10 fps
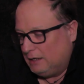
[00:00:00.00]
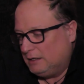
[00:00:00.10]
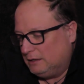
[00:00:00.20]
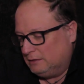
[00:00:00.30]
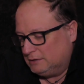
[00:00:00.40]

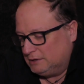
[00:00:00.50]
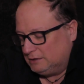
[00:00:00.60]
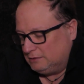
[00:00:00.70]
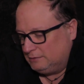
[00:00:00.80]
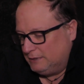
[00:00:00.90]
Kiedy
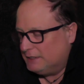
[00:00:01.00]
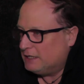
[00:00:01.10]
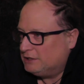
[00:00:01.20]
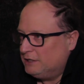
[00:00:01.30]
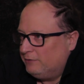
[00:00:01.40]

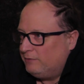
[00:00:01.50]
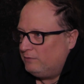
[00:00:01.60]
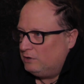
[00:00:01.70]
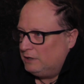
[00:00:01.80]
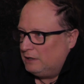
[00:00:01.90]
zaczynała
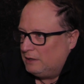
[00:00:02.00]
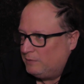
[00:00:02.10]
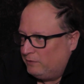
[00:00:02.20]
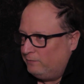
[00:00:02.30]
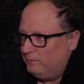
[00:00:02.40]
wojna, ja
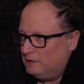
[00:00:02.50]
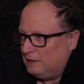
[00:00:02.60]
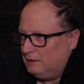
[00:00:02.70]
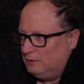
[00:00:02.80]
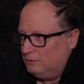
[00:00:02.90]
byłem w
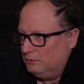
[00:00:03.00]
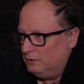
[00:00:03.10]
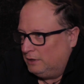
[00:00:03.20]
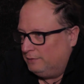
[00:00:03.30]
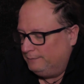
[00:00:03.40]
Italii
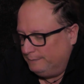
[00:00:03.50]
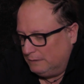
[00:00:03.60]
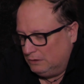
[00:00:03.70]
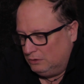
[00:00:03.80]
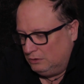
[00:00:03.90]
ogólnie,
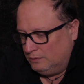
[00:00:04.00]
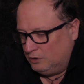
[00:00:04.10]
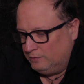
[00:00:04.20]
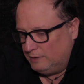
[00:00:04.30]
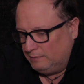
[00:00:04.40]
do
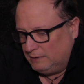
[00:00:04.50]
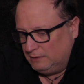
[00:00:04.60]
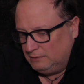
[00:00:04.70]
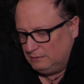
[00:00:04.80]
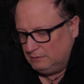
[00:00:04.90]
mojej
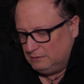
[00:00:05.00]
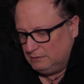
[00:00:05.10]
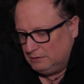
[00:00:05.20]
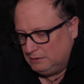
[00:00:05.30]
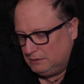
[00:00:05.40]
mama.
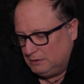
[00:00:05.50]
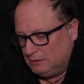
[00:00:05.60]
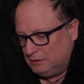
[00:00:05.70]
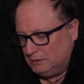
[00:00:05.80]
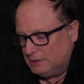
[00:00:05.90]

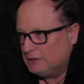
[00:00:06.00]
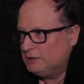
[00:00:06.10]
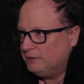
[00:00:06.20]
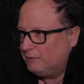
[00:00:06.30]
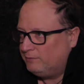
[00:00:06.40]
Y,
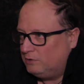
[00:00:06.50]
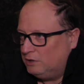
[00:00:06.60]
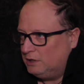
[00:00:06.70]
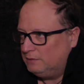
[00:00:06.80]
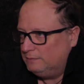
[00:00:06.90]
zaczynała
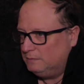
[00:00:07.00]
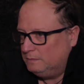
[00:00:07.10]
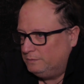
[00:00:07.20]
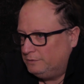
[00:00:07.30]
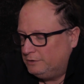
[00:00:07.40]
wojna.
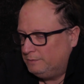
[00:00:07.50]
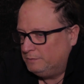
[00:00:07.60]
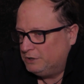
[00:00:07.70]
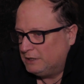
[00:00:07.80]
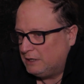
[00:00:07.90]

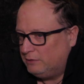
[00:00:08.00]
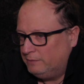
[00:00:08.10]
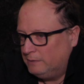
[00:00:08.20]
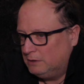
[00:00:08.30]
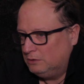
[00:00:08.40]

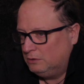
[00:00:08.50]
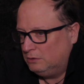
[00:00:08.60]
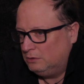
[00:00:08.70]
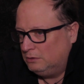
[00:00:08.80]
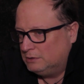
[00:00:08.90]
Przyjechałem
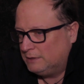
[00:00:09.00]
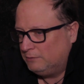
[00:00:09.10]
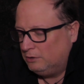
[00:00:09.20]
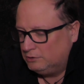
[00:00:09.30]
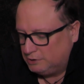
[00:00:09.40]
do
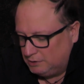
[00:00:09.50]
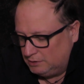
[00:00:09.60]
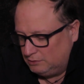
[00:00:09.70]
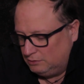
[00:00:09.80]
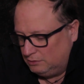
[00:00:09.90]
samolocie
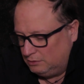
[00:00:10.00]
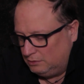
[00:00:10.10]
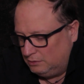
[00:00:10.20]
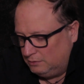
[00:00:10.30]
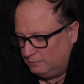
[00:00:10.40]

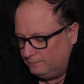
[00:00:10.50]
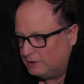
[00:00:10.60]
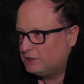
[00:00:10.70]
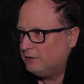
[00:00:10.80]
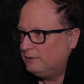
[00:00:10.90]
do
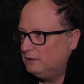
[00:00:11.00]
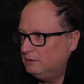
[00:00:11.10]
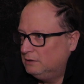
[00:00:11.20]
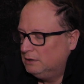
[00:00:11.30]
Warszawa.